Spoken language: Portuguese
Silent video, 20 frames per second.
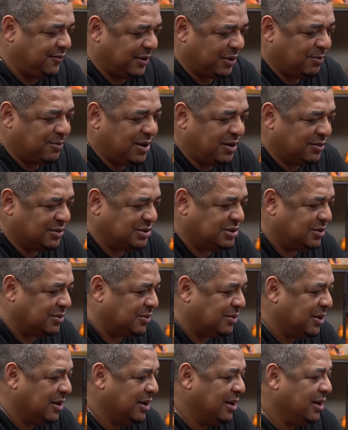A gente fala o
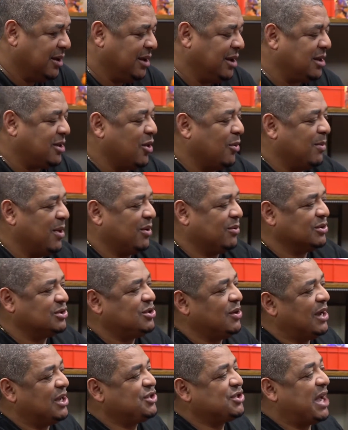Banguzinho. O banguzinho então o
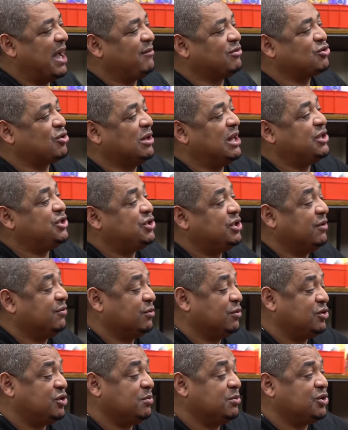Banguzinho, a gente ganhava os é
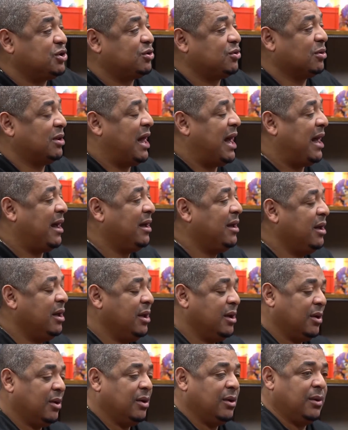coletivos do time titular. É
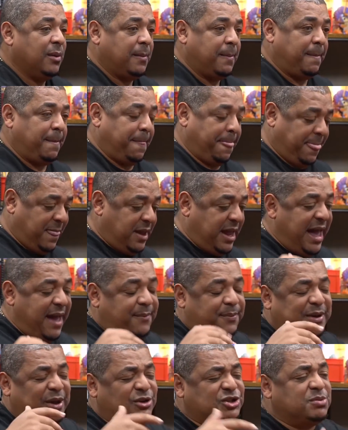Vocês ganhavam?
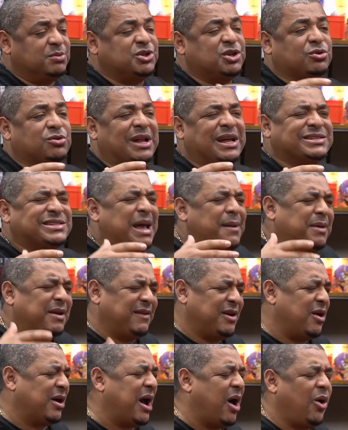Direto. É, porque o time titular
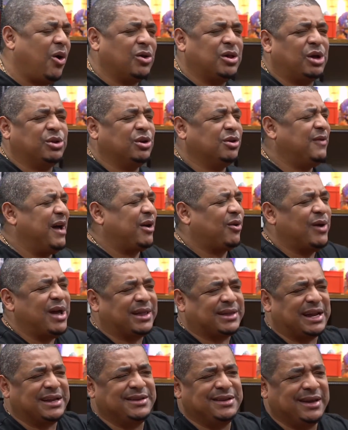sabe que vai jogar. O Ronaldo não vai
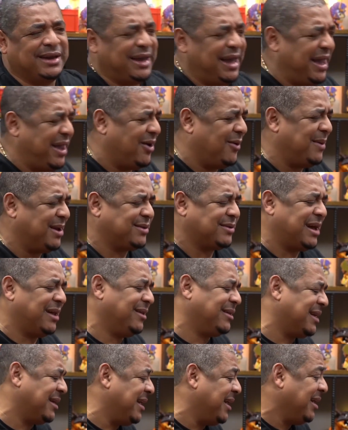correr atrás de ninguém, Roberto
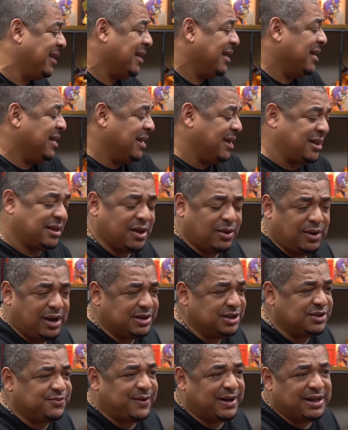Carlos tá é.
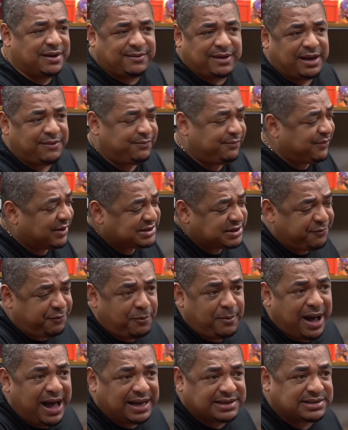Então a gente fala, é, fazia
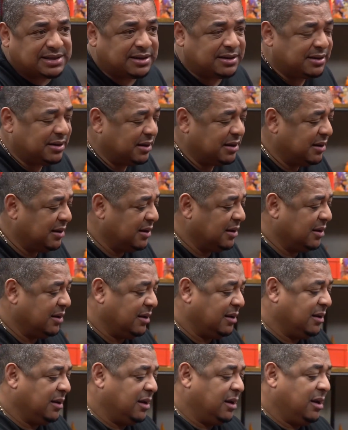fumaça. O Banguzinho,